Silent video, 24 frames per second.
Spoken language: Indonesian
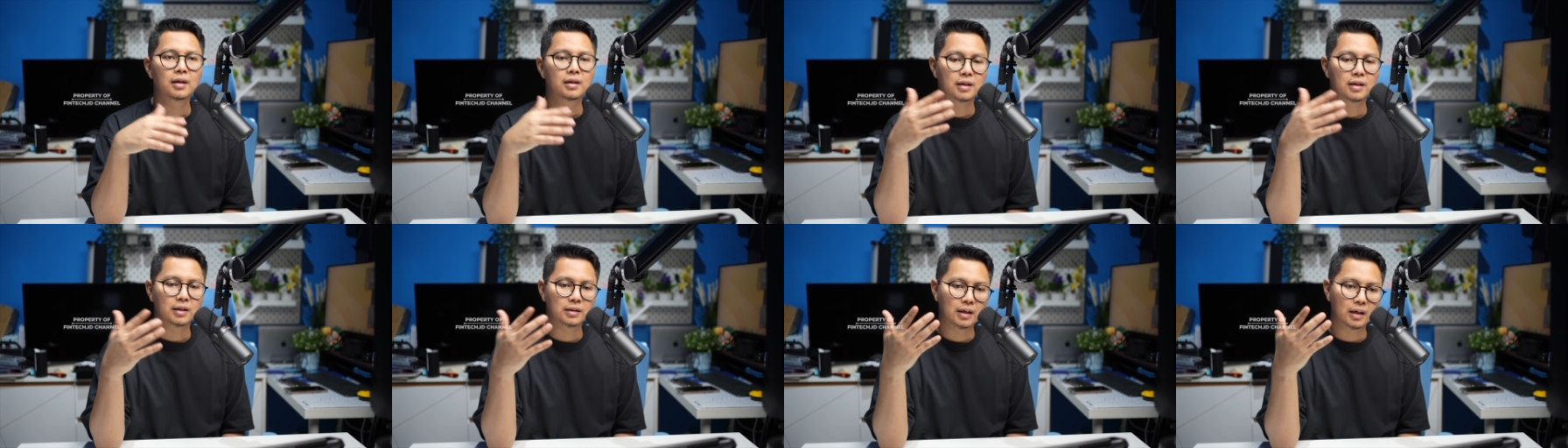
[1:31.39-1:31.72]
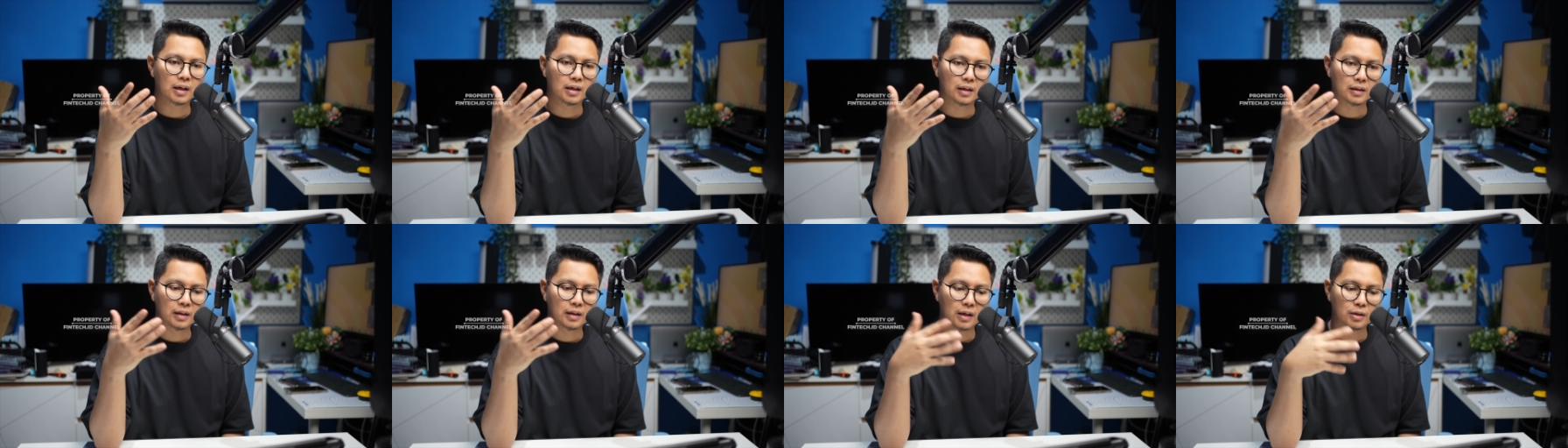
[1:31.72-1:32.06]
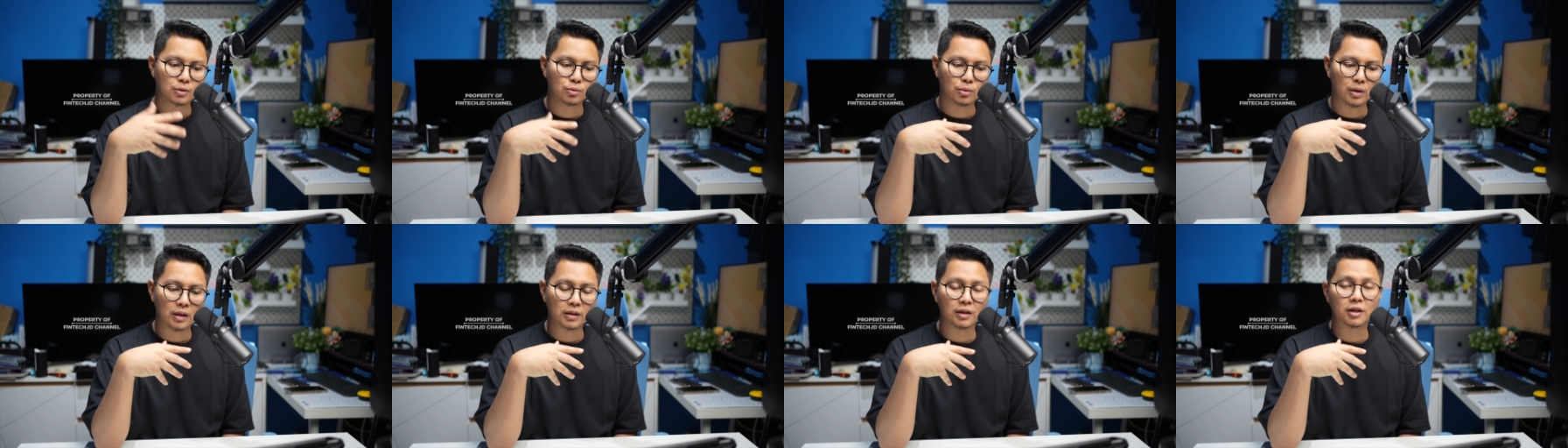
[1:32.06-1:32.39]
detil-detil
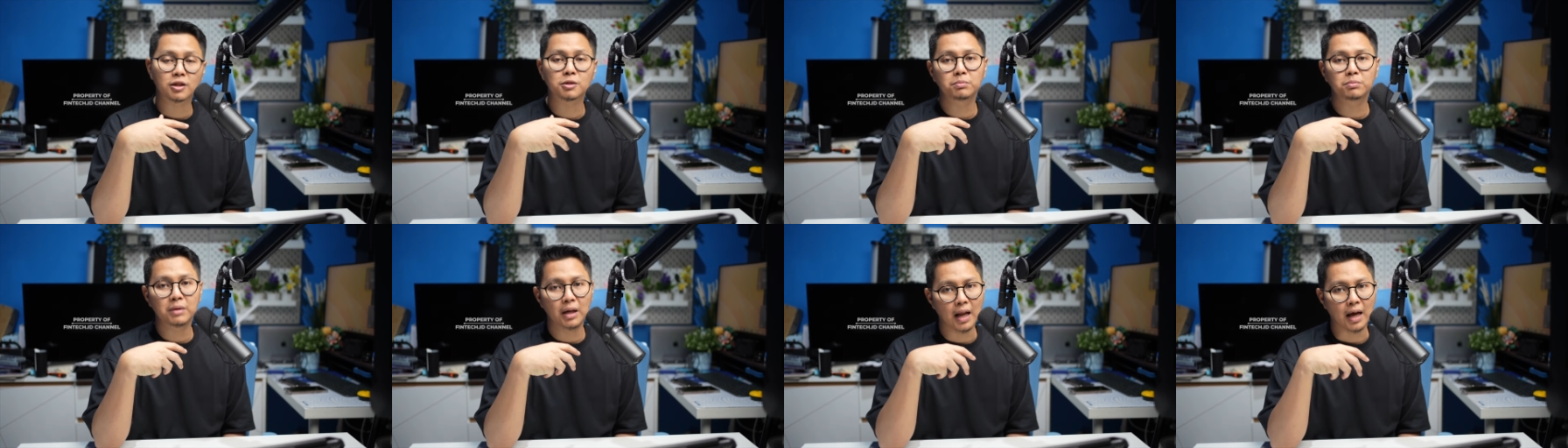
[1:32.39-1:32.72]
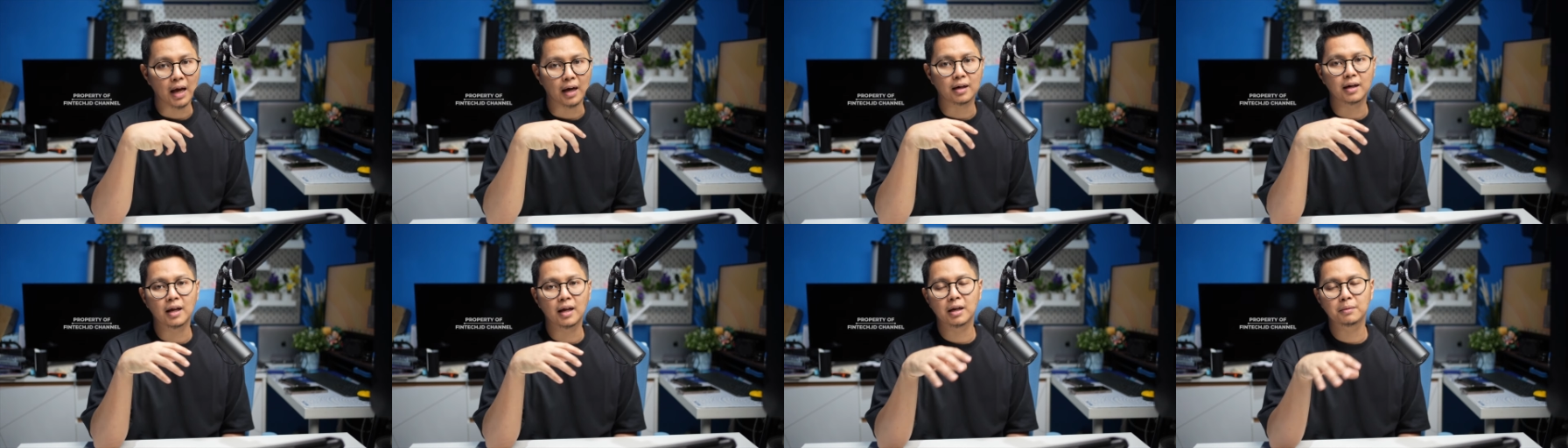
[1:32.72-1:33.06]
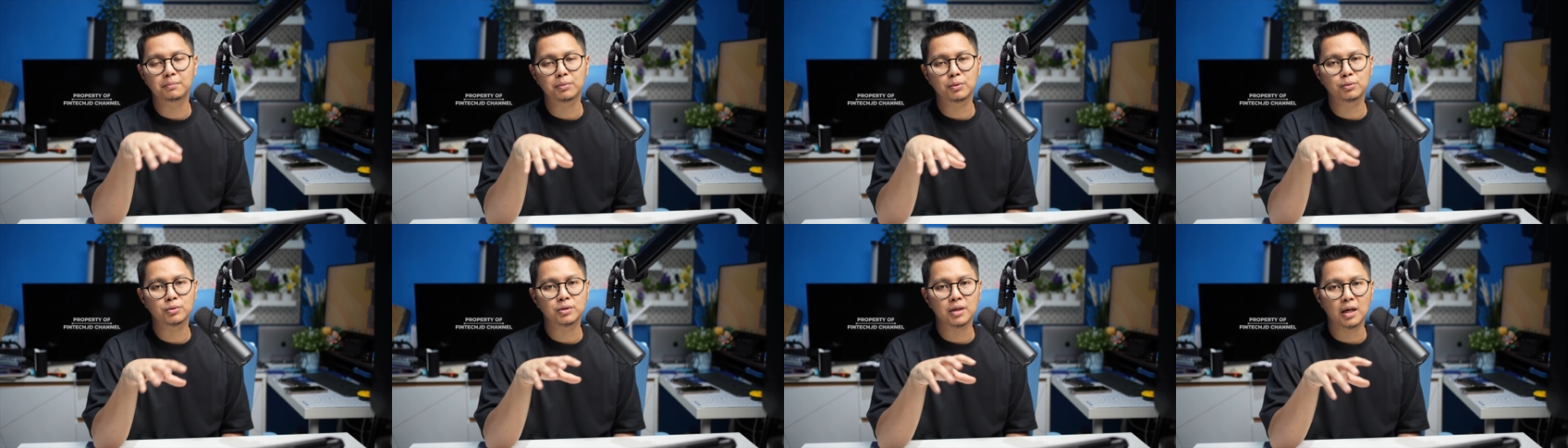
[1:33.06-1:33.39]
surat resmi lah dari
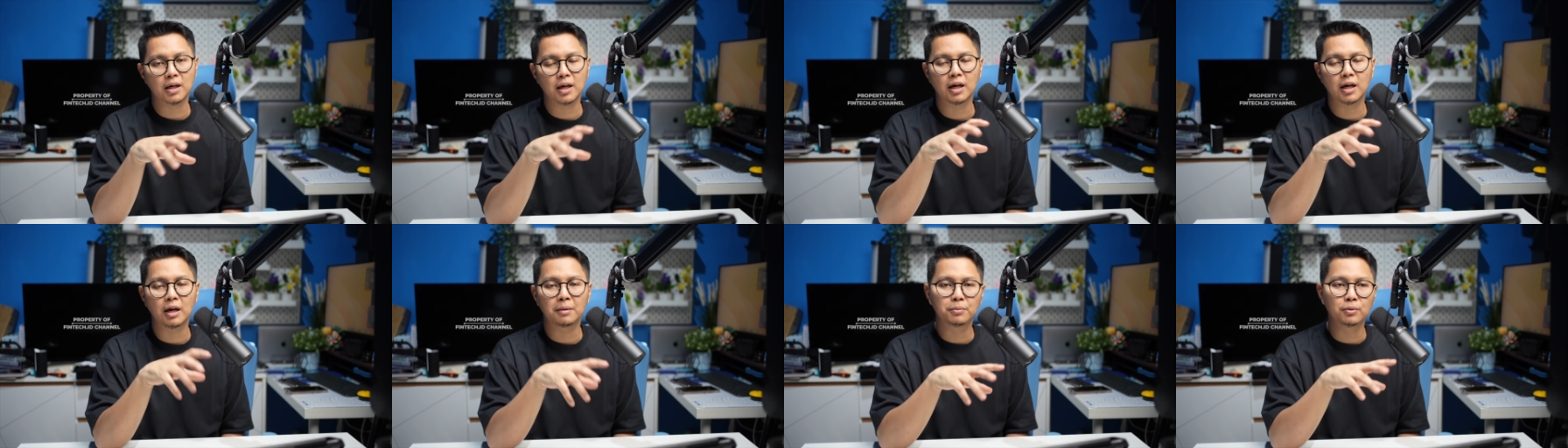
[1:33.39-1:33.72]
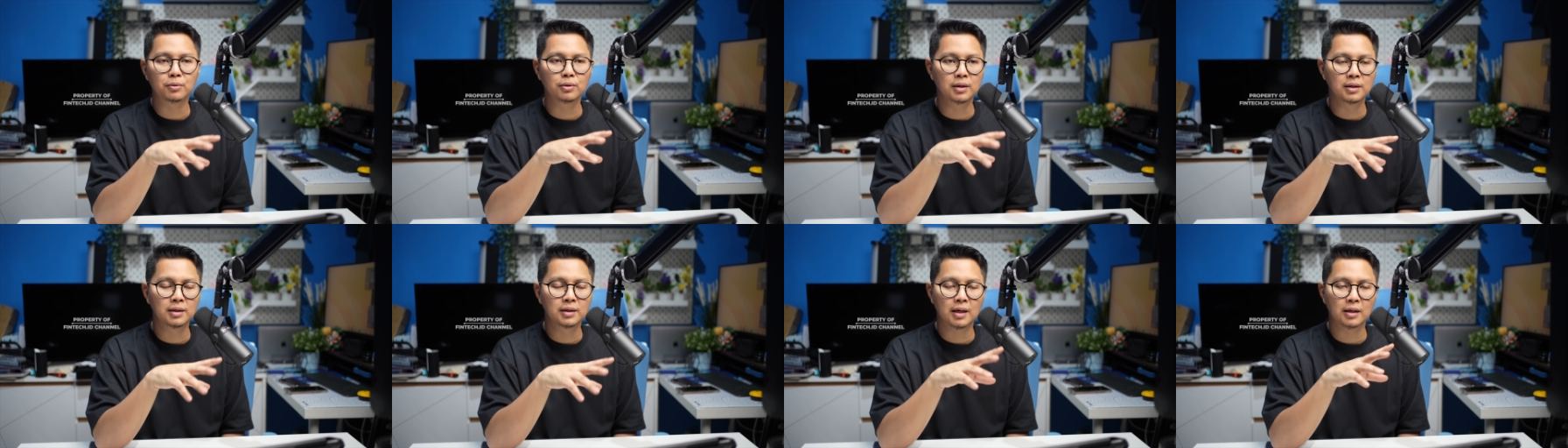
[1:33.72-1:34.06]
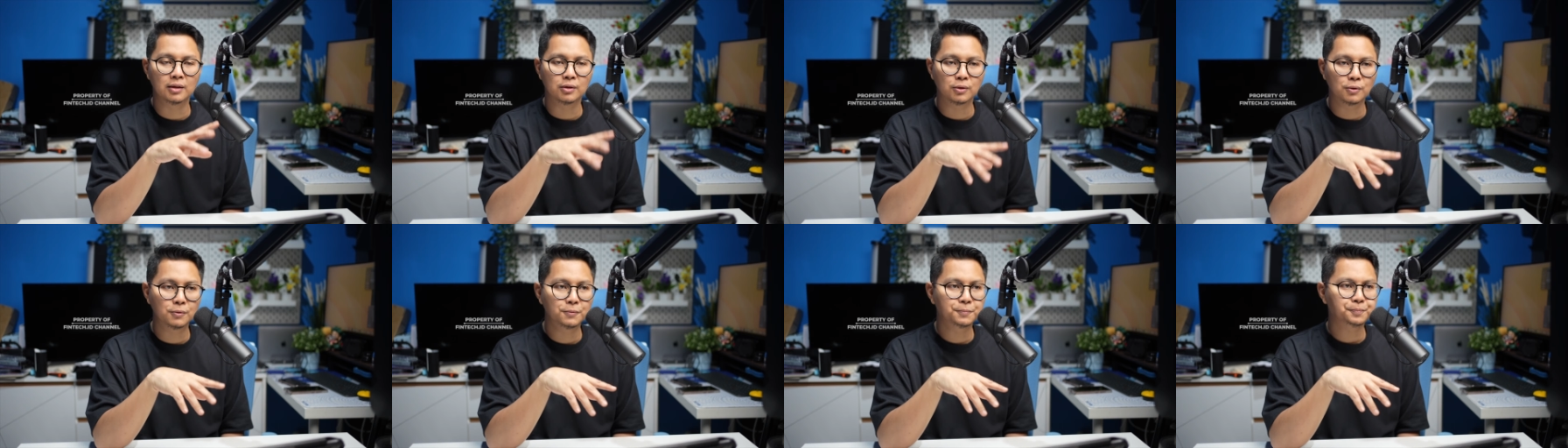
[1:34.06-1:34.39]
perusahaan ada pundinya
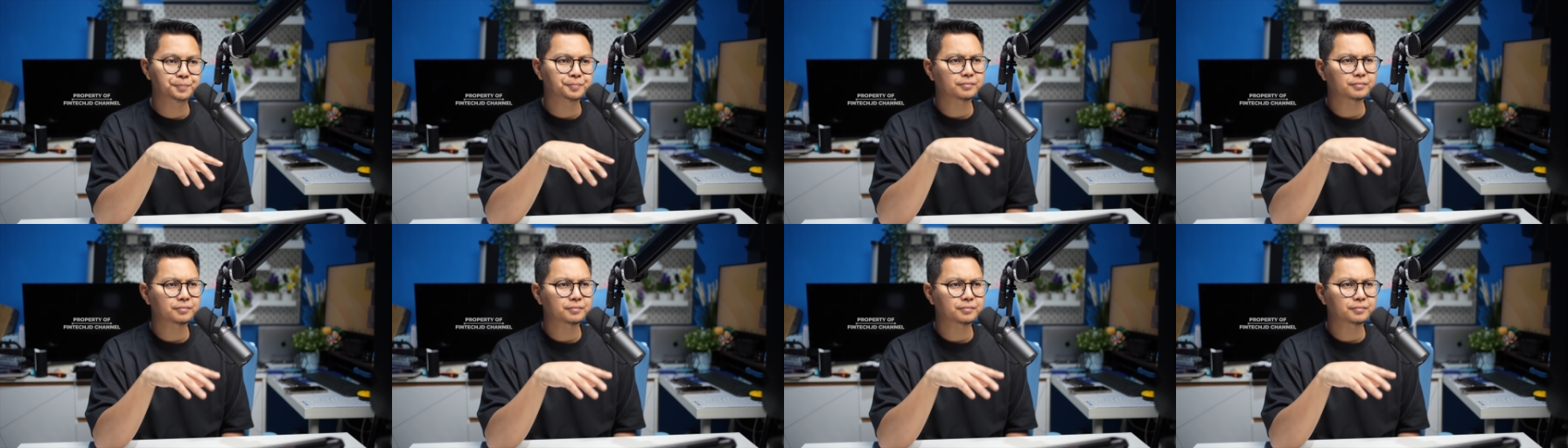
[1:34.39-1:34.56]
itu.